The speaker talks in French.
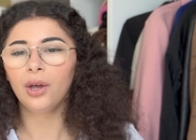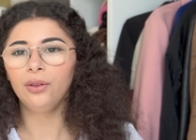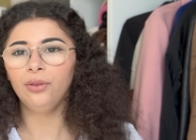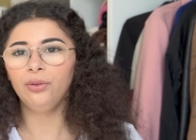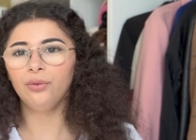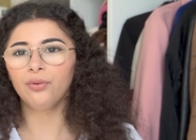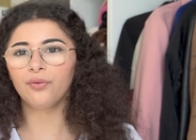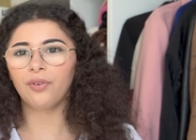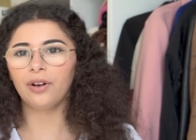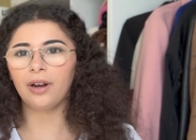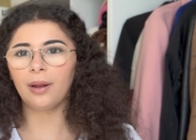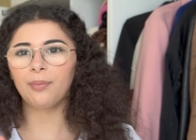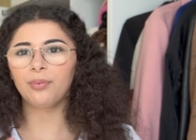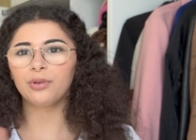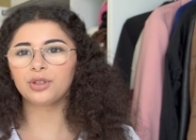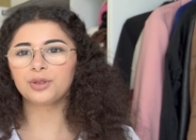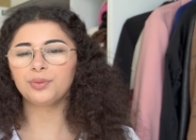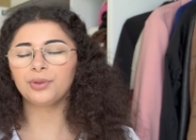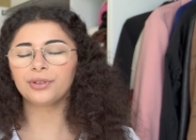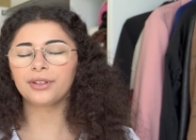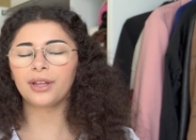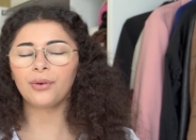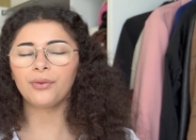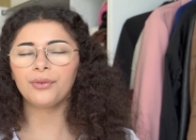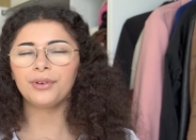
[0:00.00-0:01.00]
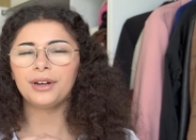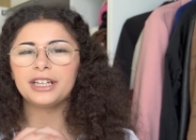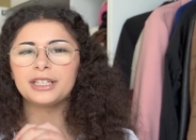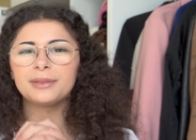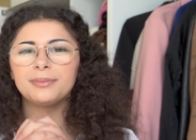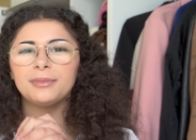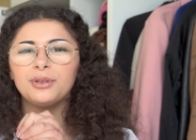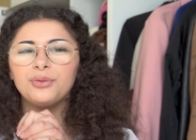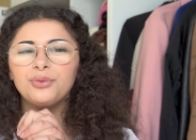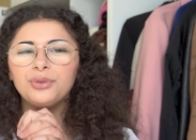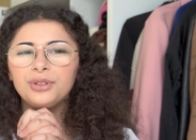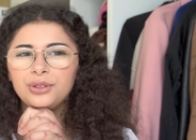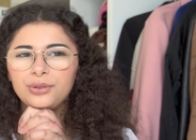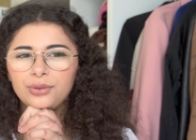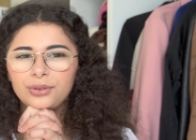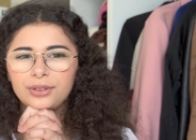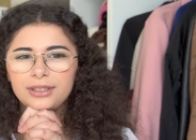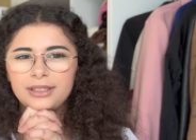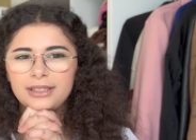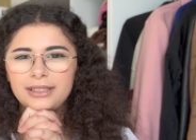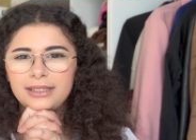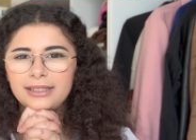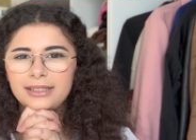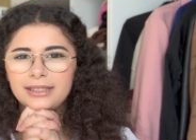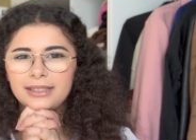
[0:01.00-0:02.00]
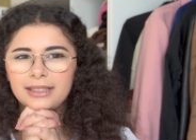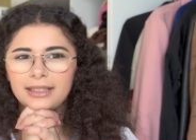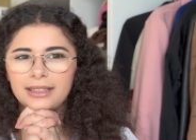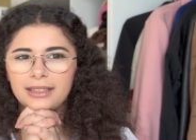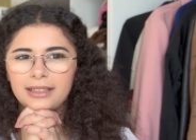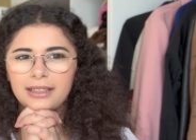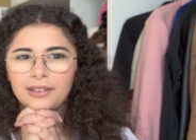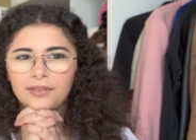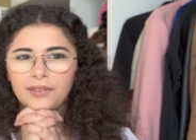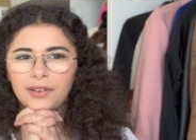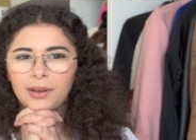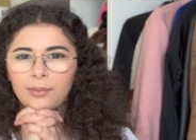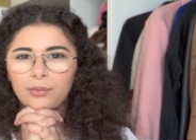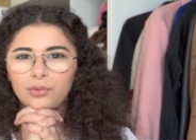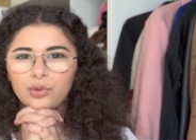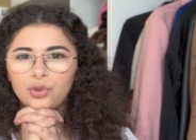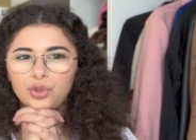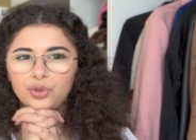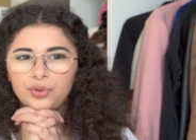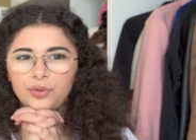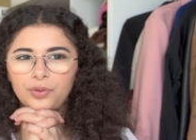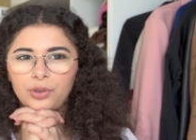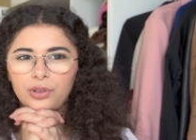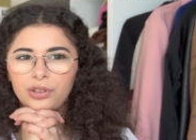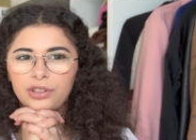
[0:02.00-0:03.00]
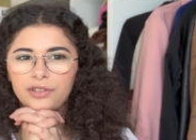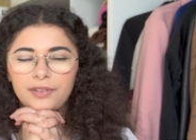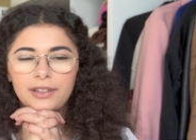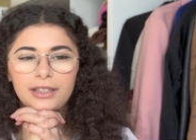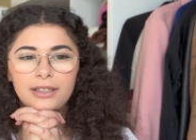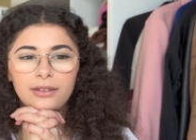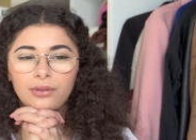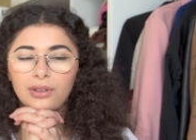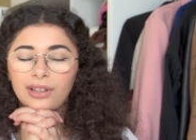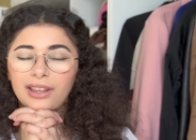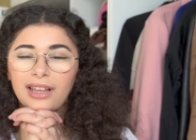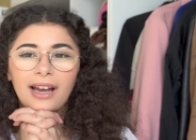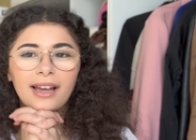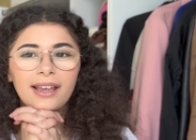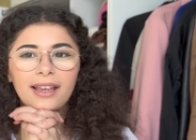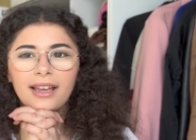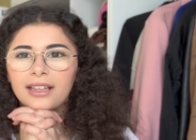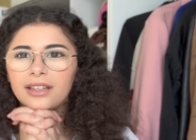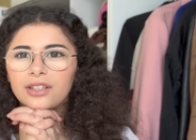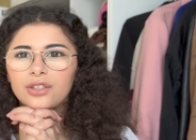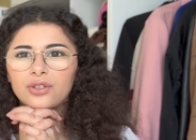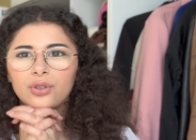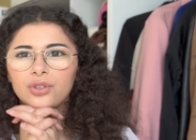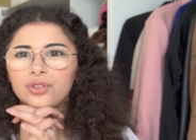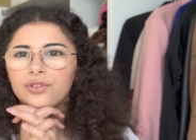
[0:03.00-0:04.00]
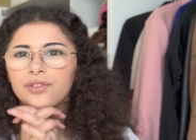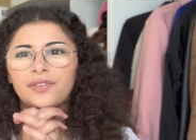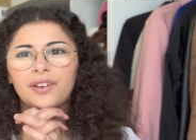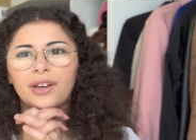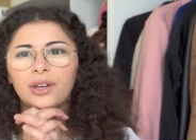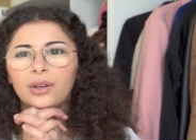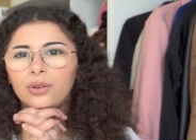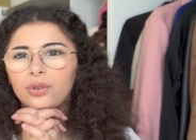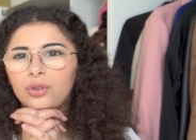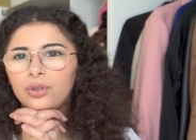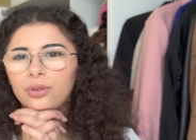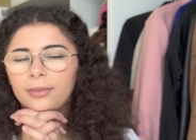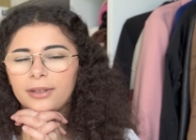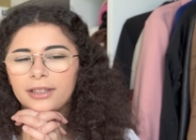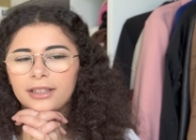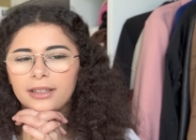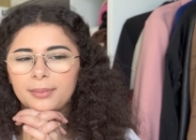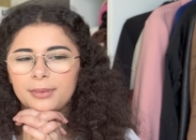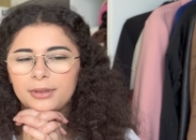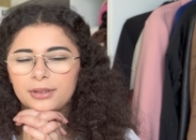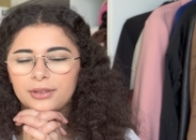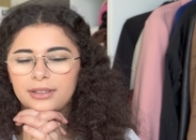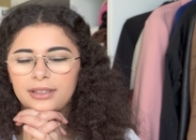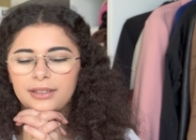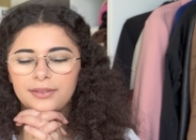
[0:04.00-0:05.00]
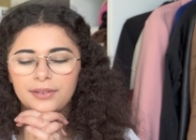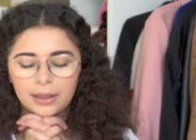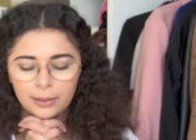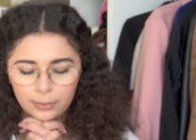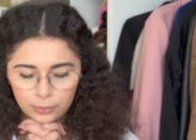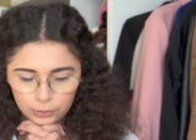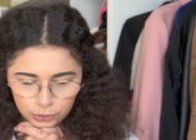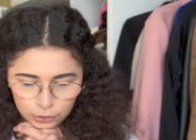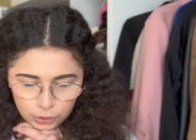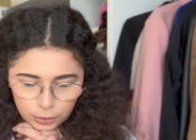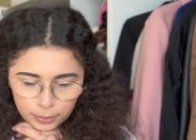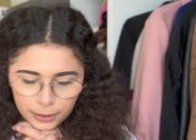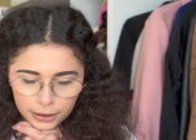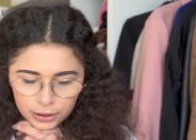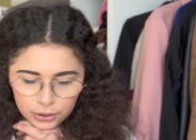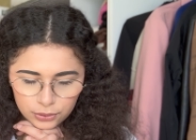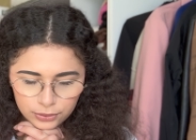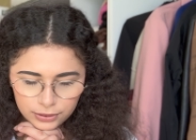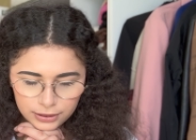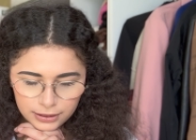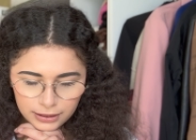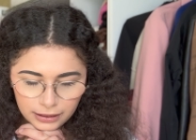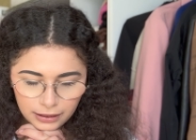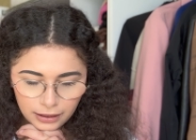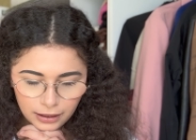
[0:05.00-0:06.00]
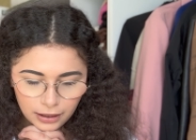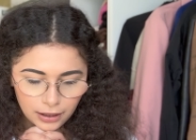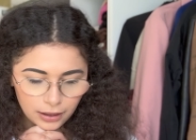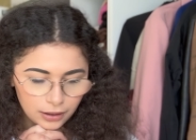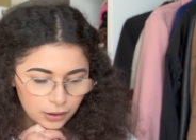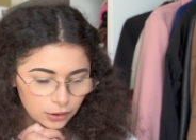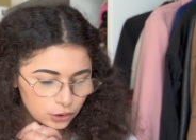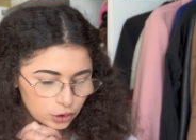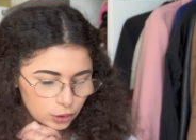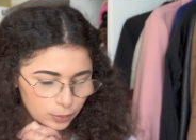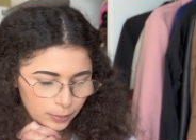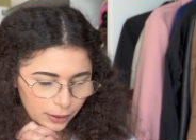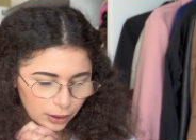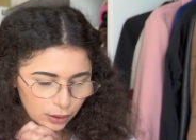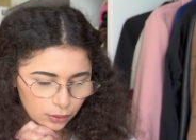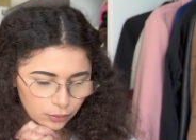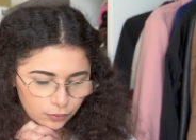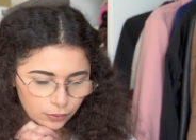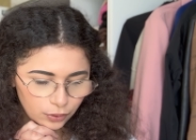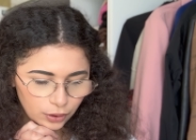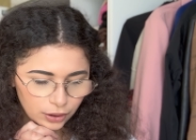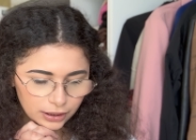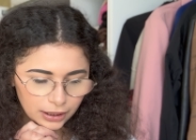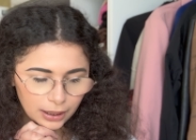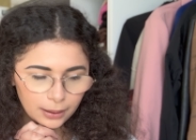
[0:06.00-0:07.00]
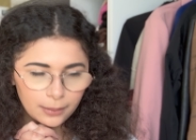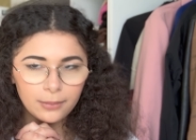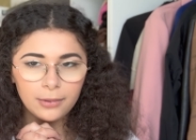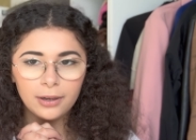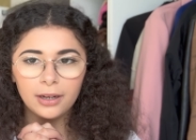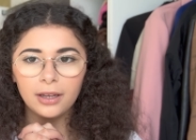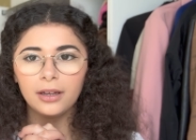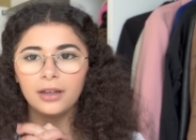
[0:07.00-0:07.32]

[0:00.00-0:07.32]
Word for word: Donc voilà, pour ce pantalon-là, je mets 8 sur 10 et vraiment, je, vais le tryhard. Genre, je vais faire que le mettre parce qu'il est vraiment super joli, super confortable.